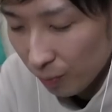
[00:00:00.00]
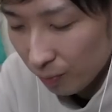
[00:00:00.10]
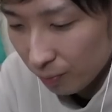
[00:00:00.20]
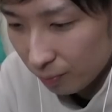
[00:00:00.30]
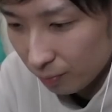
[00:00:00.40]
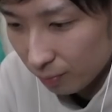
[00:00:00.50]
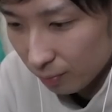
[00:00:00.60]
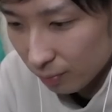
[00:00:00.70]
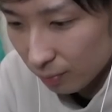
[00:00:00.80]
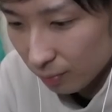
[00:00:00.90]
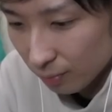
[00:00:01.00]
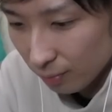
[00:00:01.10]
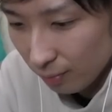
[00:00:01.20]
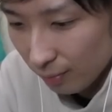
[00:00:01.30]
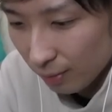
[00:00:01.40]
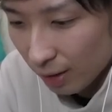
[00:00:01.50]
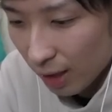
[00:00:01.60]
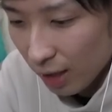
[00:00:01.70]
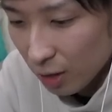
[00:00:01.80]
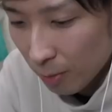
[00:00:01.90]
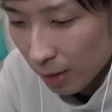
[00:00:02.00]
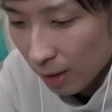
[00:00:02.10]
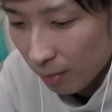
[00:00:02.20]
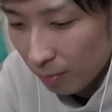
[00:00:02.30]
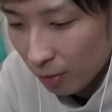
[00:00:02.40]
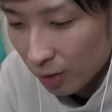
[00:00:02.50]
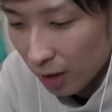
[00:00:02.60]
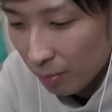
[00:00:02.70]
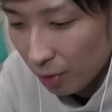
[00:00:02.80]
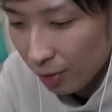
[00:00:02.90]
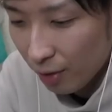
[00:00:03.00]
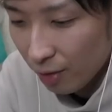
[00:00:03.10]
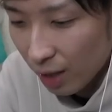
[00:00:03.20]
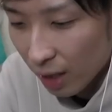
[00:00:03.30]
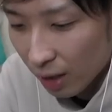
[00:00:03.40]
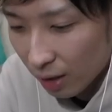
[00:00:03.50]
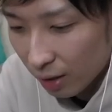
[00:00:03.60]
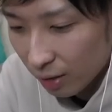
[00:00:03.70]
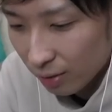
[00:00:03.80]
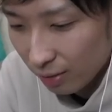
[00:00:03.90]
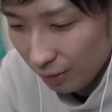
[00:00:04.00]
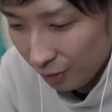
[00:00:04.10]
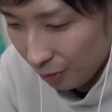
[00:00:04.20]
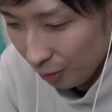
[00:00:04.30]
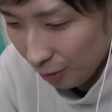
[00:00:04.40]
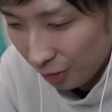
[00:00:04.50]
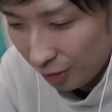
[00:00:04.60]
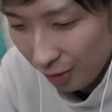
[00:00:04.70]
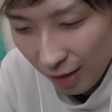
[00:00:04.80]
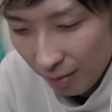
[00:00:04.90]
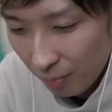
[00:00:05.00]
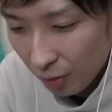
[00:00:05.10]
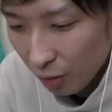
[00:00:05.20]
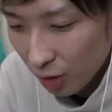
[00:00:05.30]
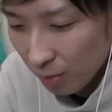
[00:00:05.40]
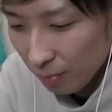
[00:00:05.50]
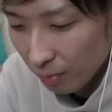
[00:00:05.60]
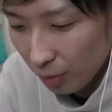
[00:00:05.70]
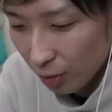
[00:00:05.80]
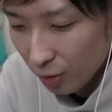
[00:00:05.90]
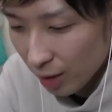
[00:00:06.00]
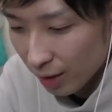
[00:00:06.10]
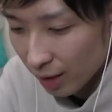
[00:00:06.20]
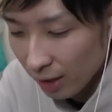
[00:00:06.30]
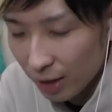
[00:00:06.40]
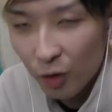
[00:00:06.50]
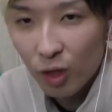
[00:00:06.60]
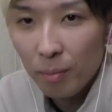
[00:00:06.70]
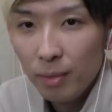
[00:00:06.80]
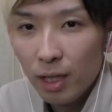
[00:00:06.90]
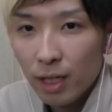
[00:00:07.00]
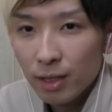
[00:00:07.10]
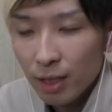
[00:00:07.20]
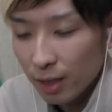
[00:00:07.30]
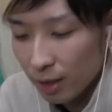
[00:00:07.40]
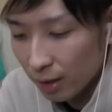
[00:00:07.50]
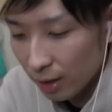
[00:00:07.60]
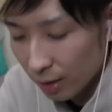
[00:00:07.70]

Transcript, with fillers: いや、いつの間にか元の時代に戻ってるにゃん。お、どうやら元の時代に帰ってこれたみたいですね。